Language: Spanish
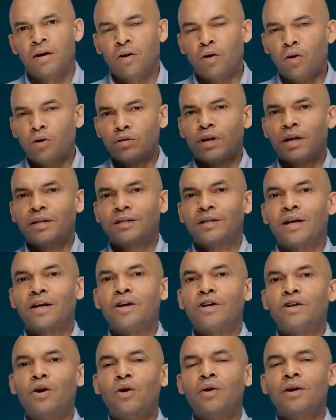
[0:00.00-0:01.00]
otras
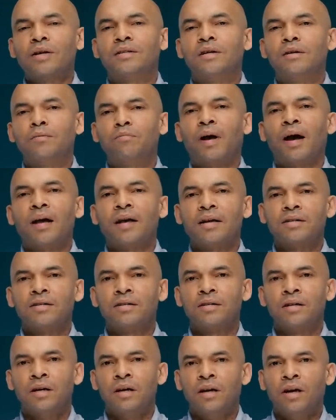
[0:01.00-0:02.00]
regiones del
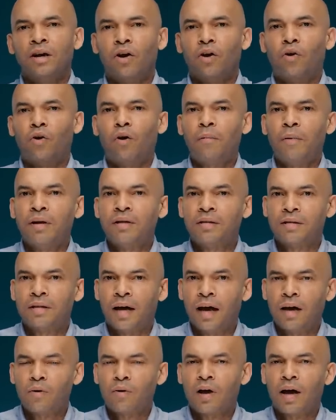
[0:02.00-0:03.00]
país
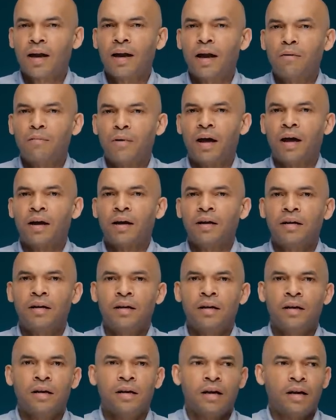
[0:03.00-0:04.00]
comenzaron a clamar
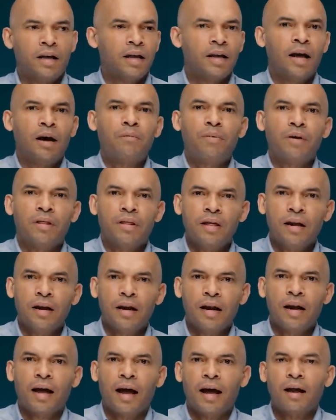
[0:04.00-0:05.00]
y a
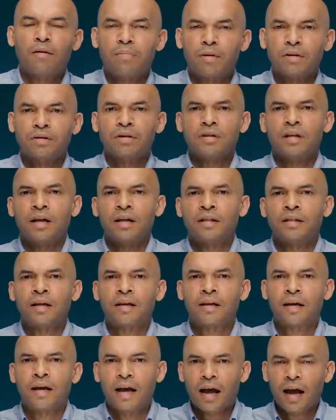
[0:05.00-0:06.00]
pedirle al
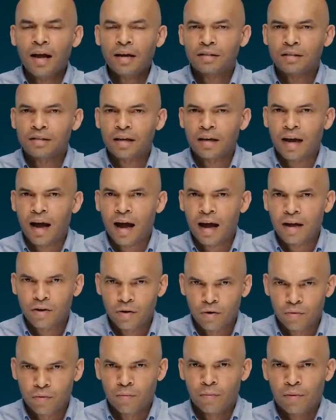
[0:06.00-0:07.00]
presidente que este
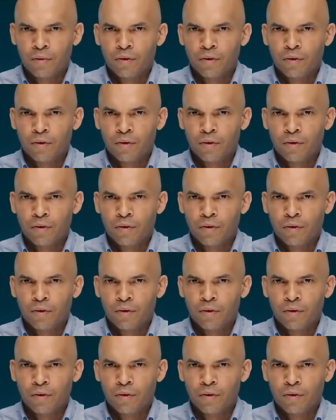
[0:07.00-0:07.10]
año